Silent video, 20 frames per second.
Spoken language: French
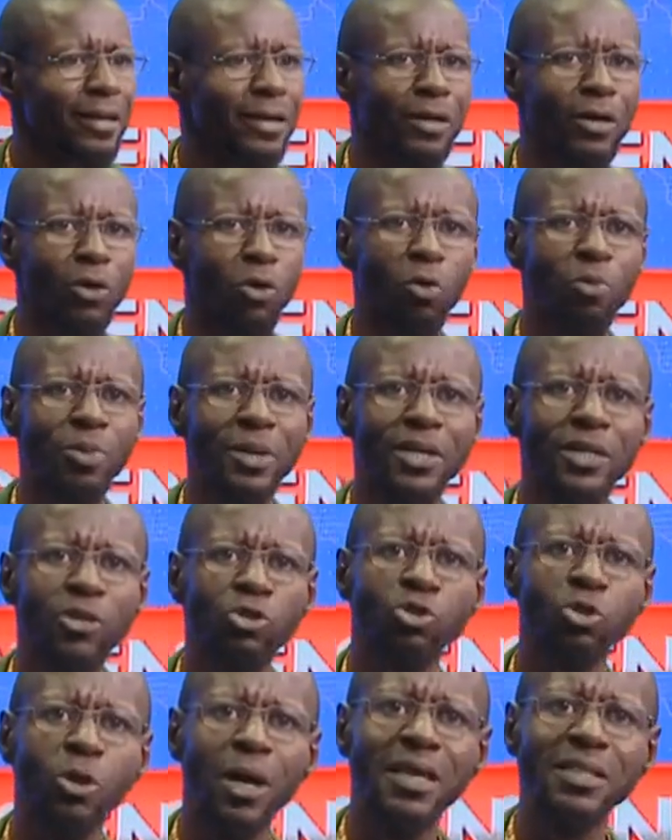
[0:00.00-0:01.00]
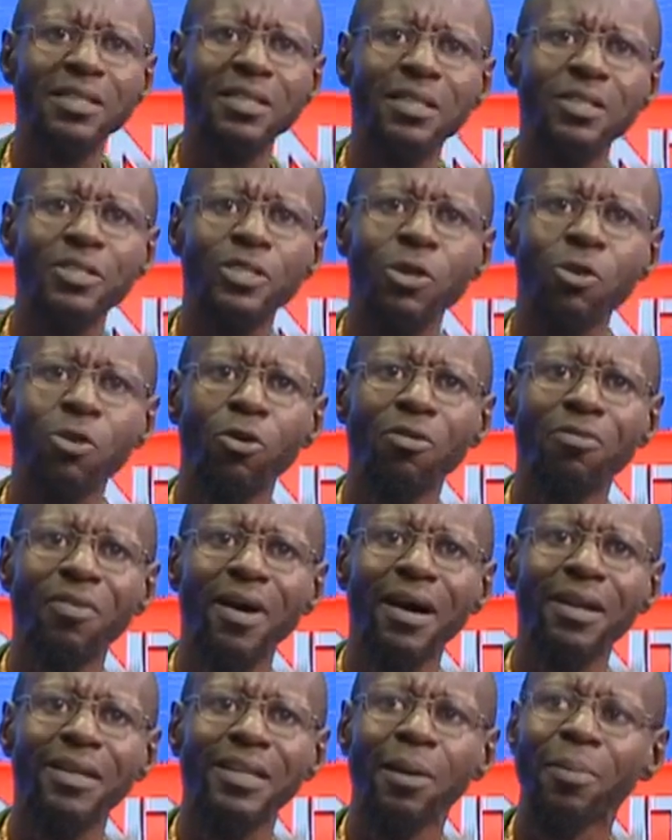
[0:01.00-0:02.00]
euh, ou bien de choisir ce qu'on
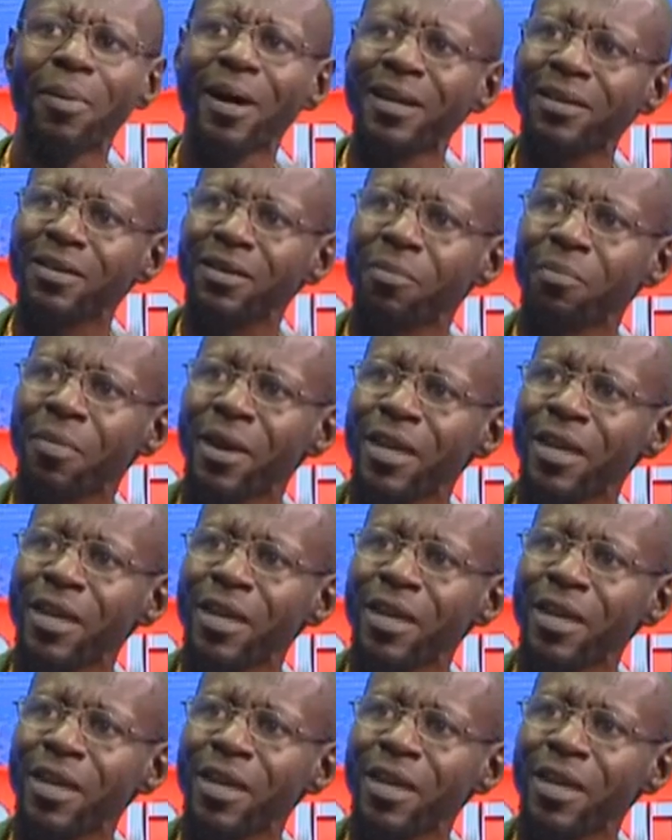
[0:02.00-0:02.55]
va débattre.